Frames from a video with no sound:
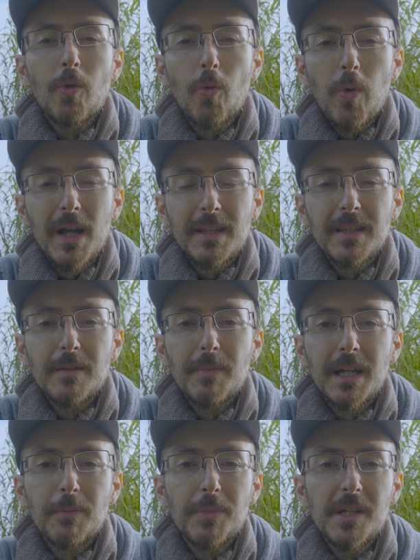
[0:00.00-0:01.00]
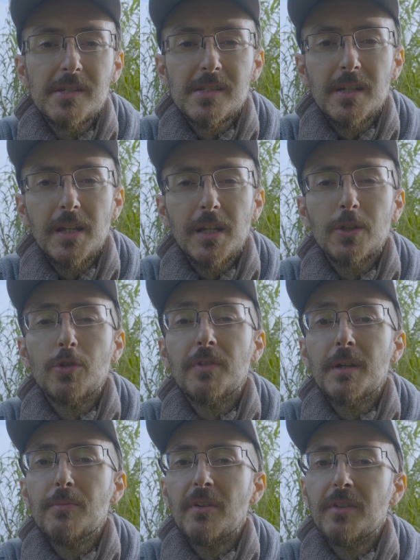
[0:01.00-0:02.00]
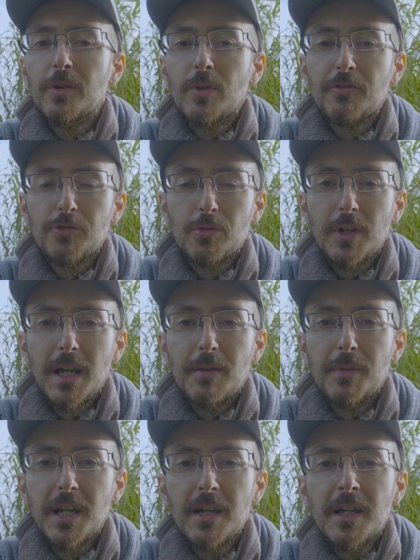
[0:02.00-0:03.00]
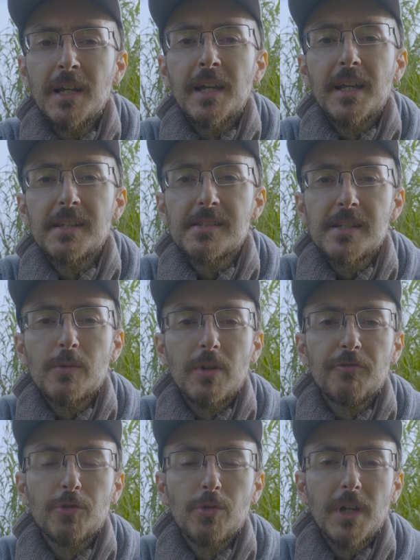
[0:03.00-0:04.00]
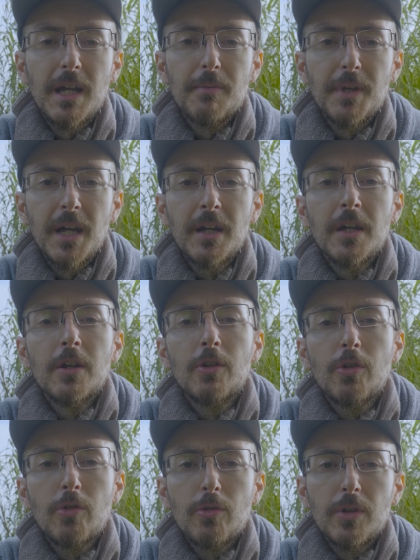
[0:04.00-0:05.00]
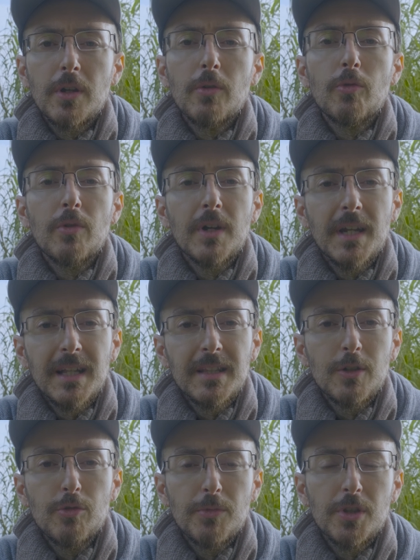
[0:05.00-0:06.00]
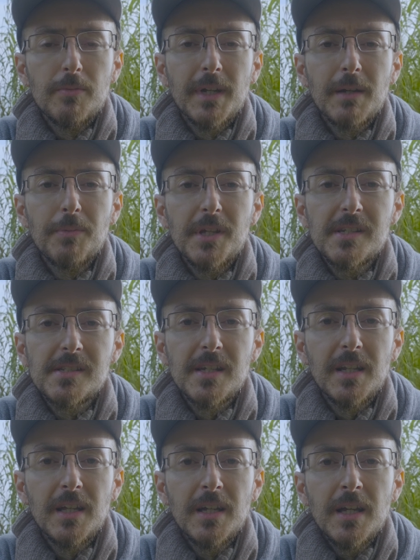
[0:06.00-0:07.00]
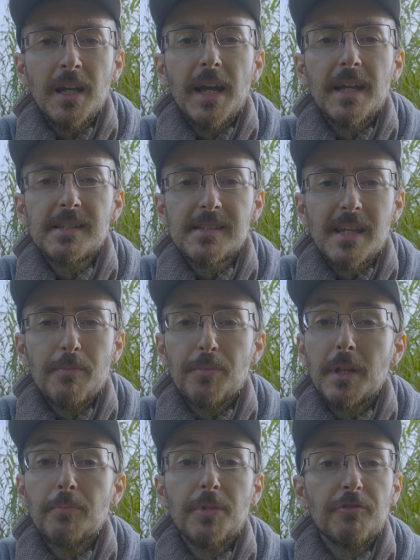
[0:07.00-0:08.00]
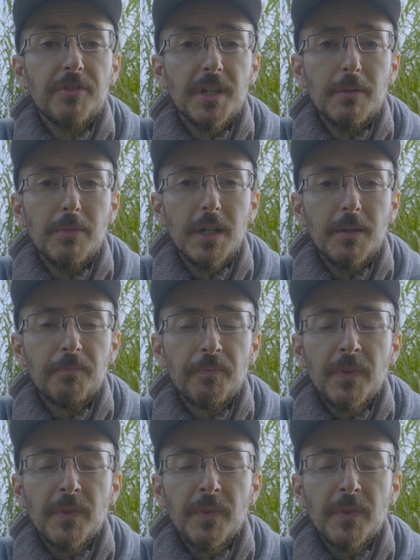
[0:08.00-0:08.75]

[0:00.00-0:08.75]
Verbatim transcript: quanti megapixel dovrebbe avere una fotocamera e se una fotocamera con un grande numero di megapixel è sempre preferibile.